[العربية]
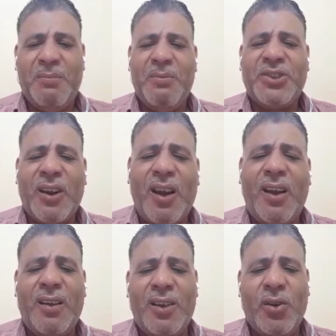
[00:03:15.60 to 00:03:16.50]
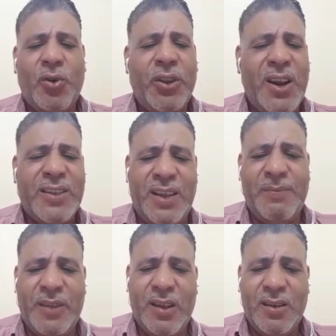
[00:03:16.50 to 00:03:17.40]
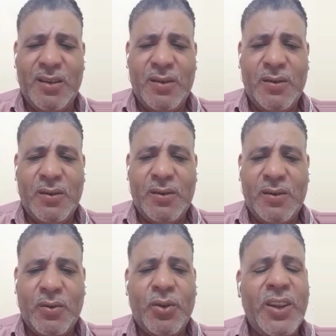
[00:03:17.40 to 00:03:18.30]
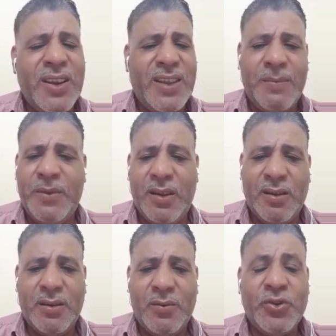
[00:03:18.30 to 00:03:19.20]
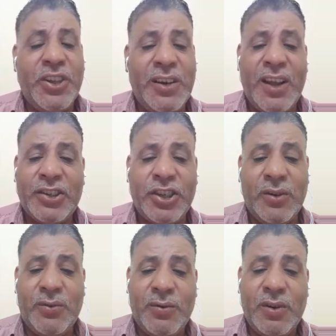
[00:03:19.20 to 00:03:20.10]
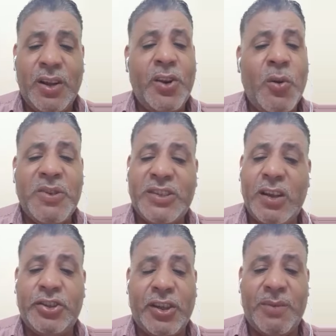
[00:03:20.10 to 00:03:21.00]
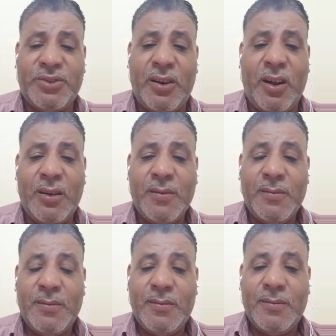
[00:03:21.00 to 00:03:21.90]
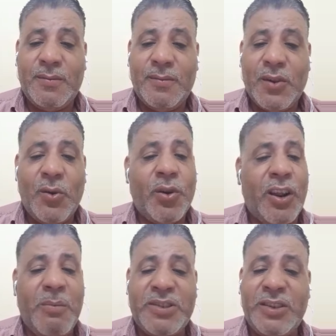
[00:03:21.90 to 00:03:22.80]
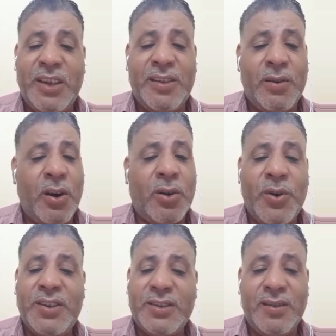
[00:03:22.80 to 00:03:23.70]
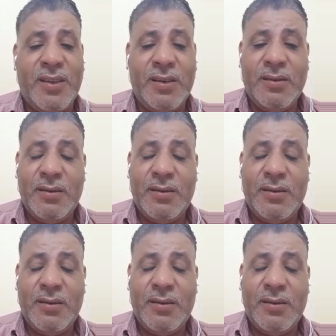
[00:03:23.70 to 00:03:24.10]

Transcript: بصراحه كلنا تعبنا كلنا تعبنا وزعلنا عشانه لان هو ما يستاهلش كده بصراحه هو راجل بسيط جدا راجل كويس جدا